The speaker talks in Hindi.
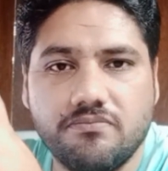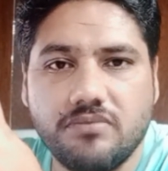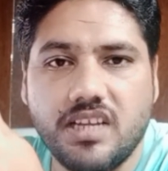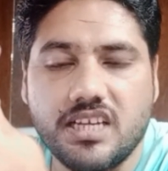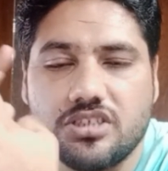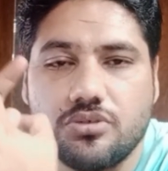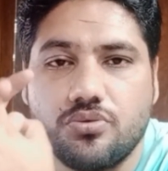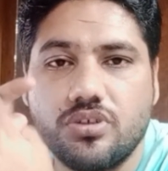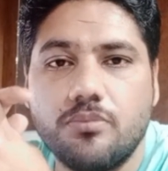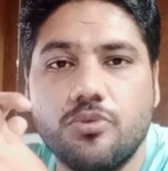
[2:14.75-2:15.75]
इलेक्शन
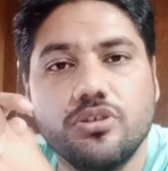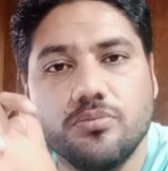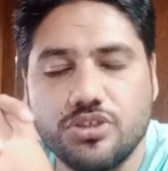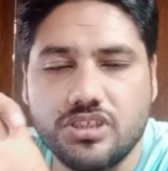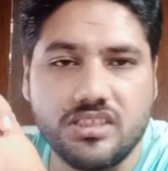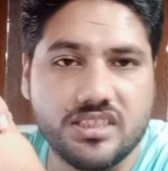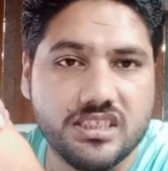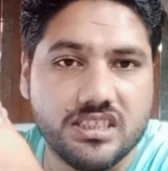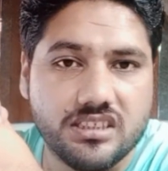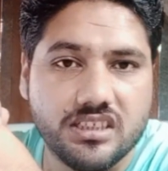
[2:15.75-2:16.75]
होगा बहुत मुश्किल से
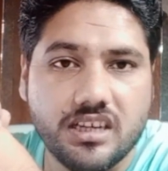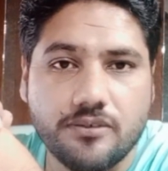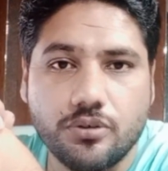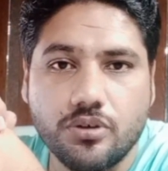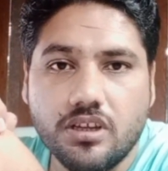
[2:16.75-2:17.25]
ही जीतेगा वो